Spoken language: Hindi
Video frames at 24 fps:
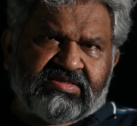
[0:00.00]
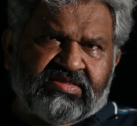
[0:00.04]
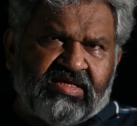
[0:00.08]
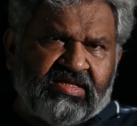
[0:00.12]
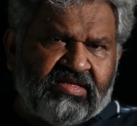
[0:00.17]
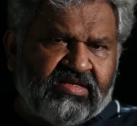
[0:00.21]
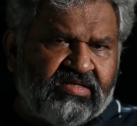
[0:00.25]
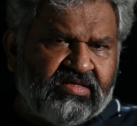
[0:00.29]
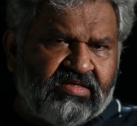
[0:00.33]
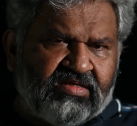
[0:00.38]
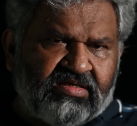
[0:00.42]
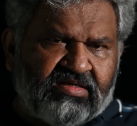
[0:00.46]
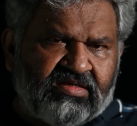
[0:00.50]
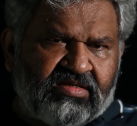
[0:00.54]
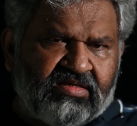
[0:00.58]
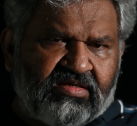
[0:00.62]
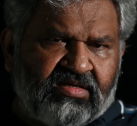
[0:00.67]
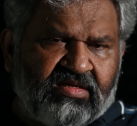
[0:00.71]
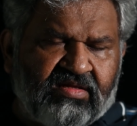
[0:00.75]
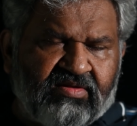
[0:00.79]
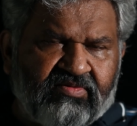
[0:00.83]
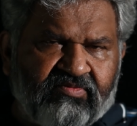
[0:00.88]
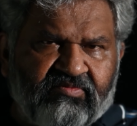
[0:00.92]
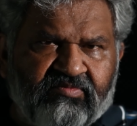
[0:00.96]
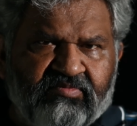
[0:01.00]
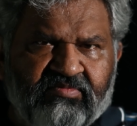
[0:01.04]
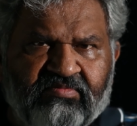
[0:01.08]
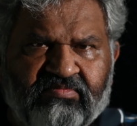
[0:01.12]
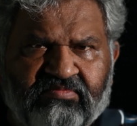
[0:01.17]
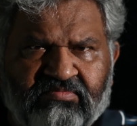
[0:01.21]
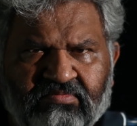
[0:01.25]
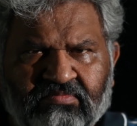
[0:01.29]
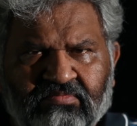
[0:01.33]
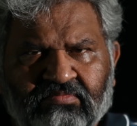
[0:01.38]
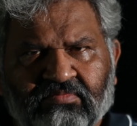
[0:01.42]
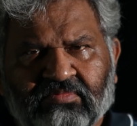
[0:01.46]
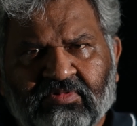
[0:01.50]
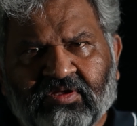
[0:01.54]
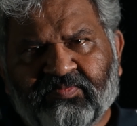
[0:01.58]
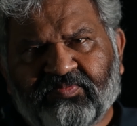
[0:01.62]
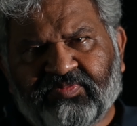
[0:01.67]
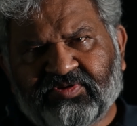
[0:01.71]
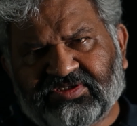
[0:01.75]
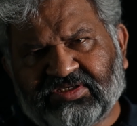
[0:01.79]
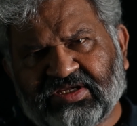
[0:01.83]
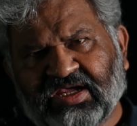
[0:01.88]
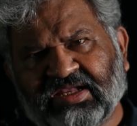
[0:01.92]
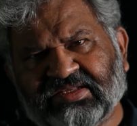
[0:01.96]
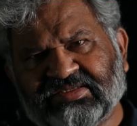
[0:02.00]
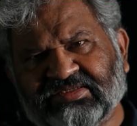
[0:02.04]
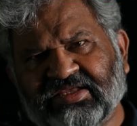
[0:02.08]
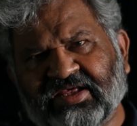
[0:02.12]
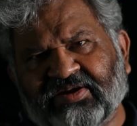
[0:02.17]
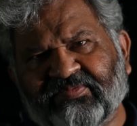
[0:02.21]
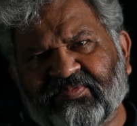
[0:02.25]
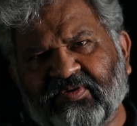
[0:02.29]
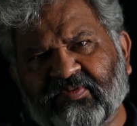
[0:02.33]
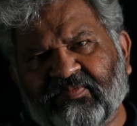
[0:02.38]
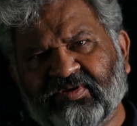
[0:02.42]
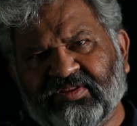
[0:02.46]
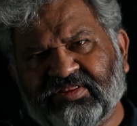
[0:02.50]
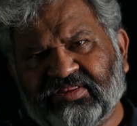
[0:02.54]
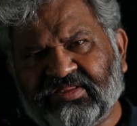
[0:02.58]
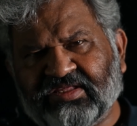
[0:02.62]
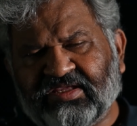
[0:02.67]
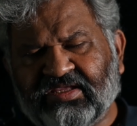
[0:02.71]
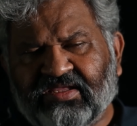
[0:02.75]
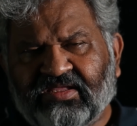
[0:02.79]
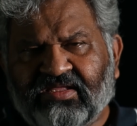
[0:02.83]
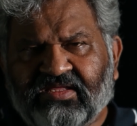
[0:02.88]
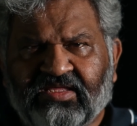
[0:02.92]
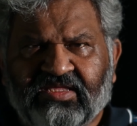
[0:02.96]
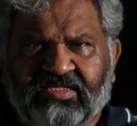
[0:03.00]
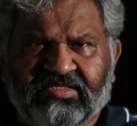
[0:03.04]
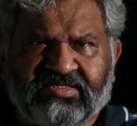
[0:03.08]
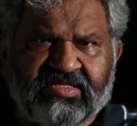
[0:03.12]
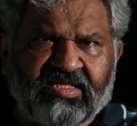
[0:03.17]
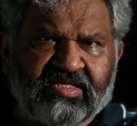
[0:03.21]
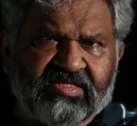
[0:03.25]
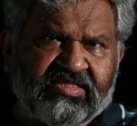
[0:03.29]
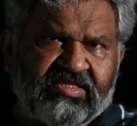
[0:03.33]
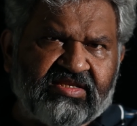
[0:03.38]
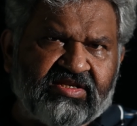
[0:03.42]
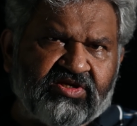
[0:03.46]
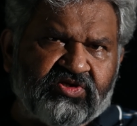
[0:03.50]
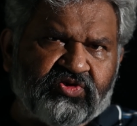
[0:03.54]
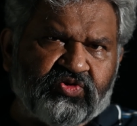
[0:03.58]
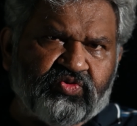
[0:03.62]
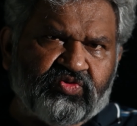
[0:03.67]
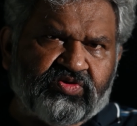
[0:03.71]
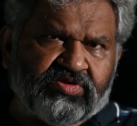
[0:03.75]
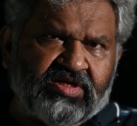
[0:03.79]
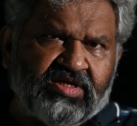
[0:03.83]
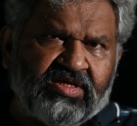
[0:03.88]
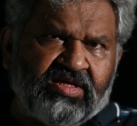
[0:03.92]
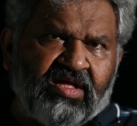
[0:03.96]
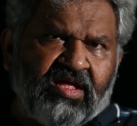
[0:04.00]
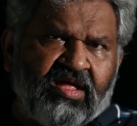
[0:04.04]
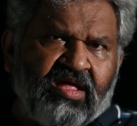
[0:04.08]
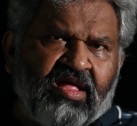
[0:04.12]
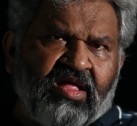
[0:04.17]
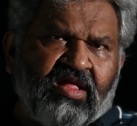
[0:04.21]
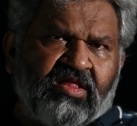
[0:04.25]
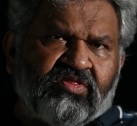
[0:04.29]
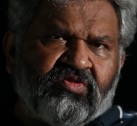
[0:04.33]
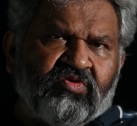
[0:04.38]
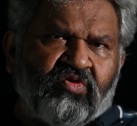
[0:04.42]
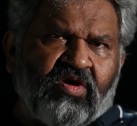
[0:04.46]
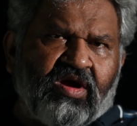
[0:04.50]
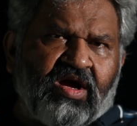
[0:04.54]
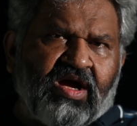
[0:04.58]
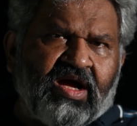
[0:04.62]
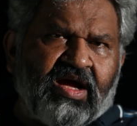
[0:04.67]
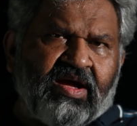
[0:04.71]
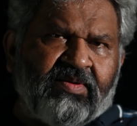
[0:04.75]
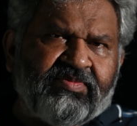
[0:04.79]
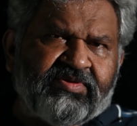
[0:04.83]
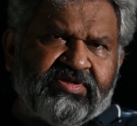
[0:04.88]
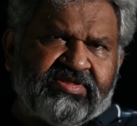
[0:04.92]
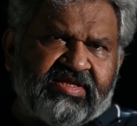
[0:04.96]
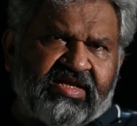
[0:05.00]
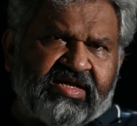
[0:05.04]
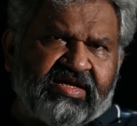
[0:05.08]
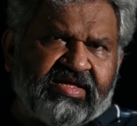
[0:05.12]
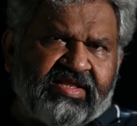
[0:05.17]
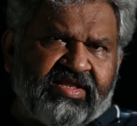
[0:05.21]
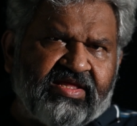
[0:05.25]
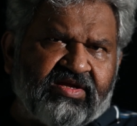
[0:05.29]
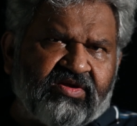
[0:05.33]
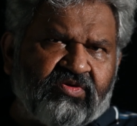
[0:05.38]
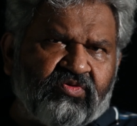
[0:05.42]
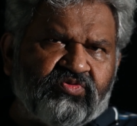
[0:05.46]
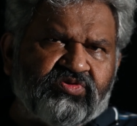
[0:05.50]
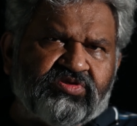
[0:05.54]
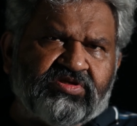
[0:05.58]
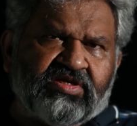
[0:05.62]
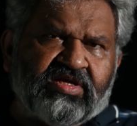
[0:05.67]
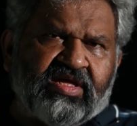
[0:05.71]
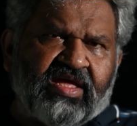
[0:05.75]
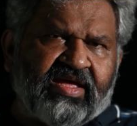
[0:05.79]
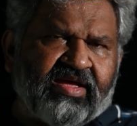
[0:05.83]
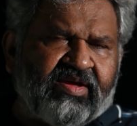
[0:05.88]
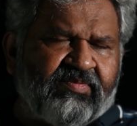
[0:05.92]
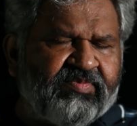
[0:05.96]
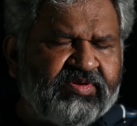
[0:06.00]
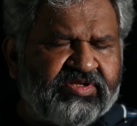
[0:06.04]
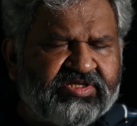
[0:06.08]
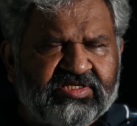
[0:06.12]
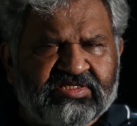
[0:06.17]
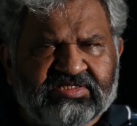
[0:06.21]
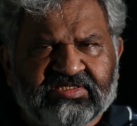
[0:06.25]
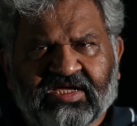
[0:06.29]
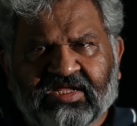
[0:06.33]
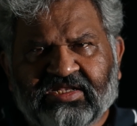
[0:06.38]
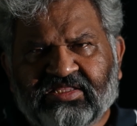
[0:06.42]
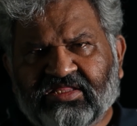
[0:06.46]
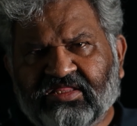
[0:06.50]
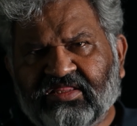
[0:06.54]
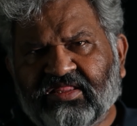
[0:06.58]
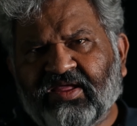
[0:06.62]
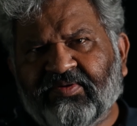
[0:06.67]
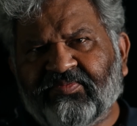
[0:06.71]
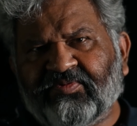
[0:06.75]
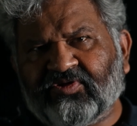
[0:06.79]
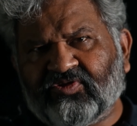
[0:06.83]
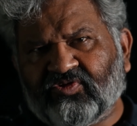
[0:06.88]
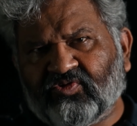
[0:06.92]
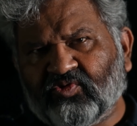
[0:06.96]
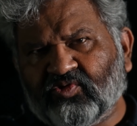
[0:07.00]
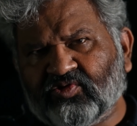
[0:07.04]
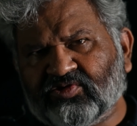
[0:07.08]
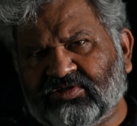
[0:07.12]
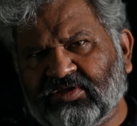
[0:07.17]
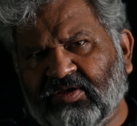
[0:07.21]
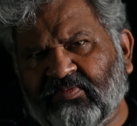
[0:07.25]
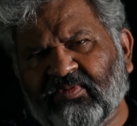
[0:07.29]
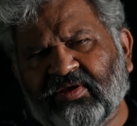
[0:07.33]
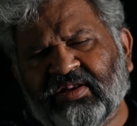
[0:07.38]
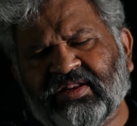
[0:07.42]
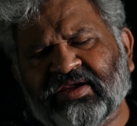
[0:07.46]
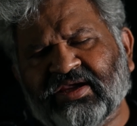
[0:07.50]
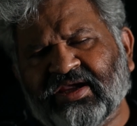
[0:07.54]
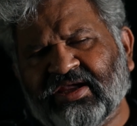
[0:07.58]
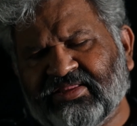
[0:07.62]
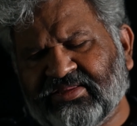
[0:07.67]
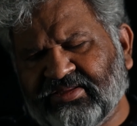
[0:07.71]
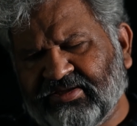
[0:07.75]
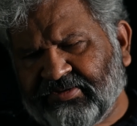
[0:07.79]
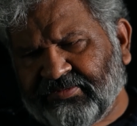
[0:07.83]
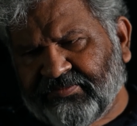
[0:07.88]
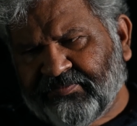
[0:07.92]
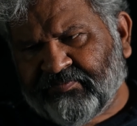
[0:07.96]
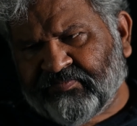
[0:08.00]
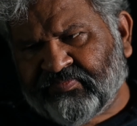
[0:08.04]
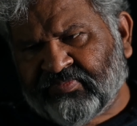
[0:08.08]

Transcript: सर मतलब पचास हज़ार रुपये बनते हैं इस एक दिन के शूट के तो आप इस तरह करें कि उनसे कहें पच्चीस हज़ार दे दें आपके दोस्त हैं मैंने कह दिया